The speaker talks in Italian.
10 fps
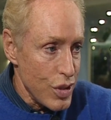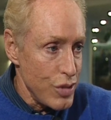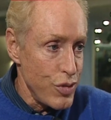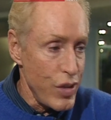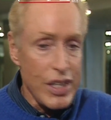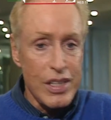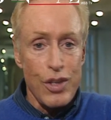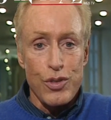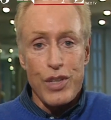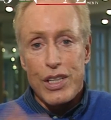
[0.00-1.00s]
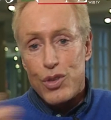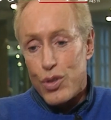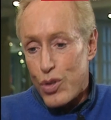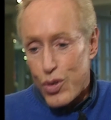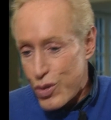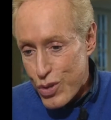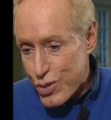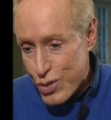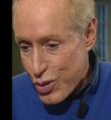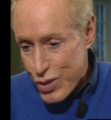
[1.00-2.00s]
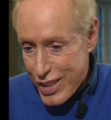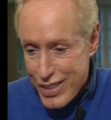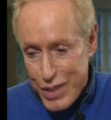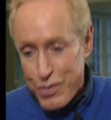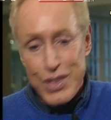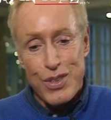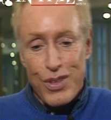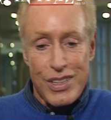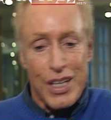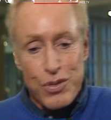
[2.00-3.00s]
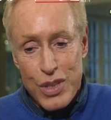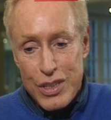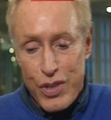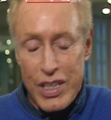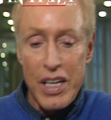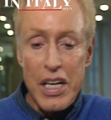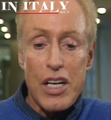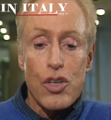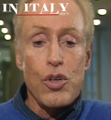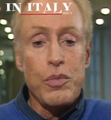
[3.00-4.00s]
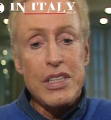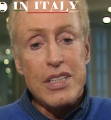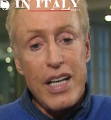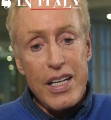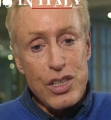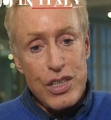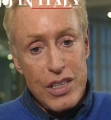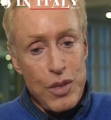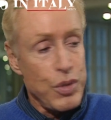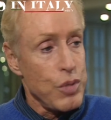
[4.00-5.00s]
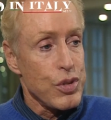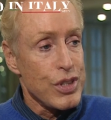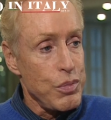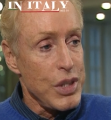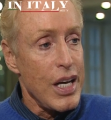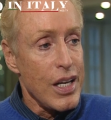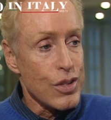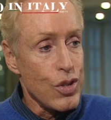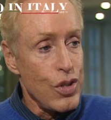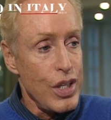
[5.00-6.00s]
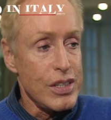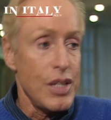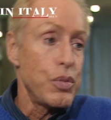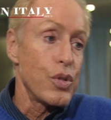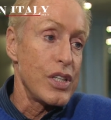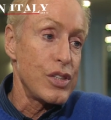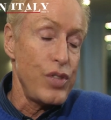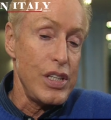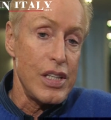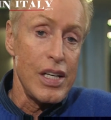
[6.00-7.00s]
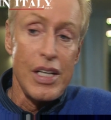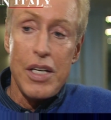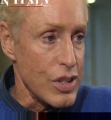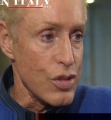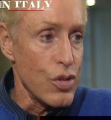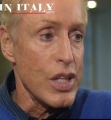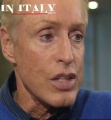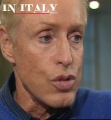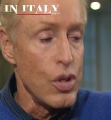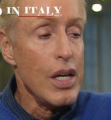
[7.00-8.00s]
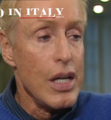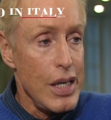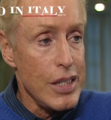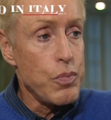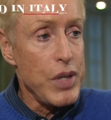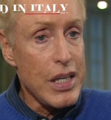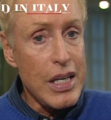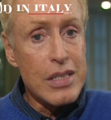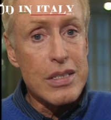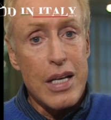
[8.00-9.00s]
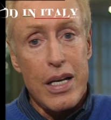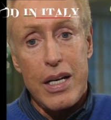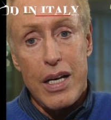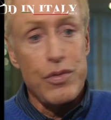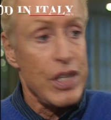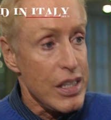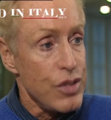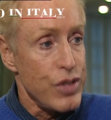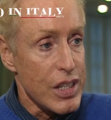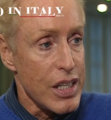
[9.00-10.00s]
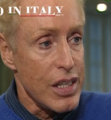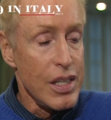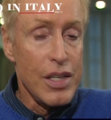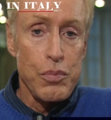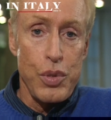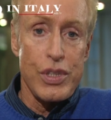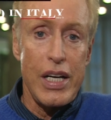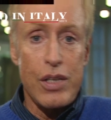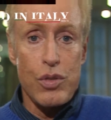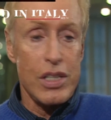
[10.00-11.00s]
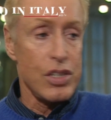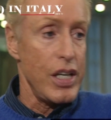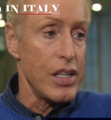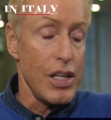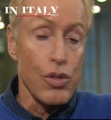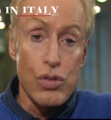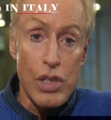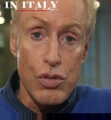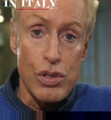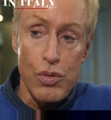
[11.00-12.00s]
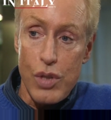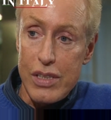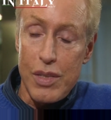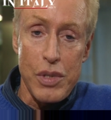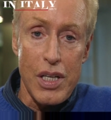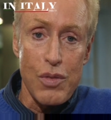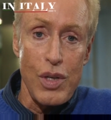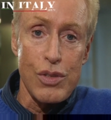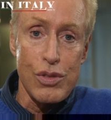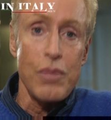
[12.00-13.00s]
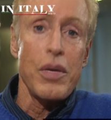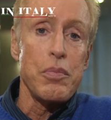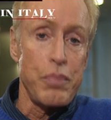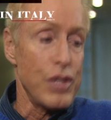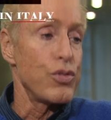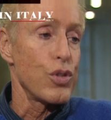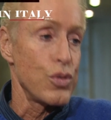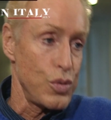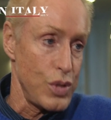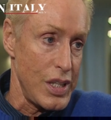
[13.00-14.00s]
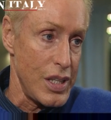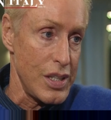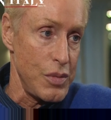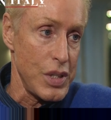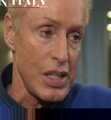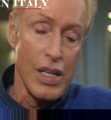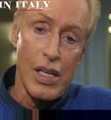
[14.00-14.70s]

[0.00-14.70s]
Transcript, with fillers: una sfida, ho fatto so, delle trasmissioni, è stata una sfida. Come si esce dal proprio seminato è sempre una sfida, se soltanto l'esperienza e la verifica può dare una certa, non dico sicurezza perché quella non c'è mai, per fortuna, eh, anche perché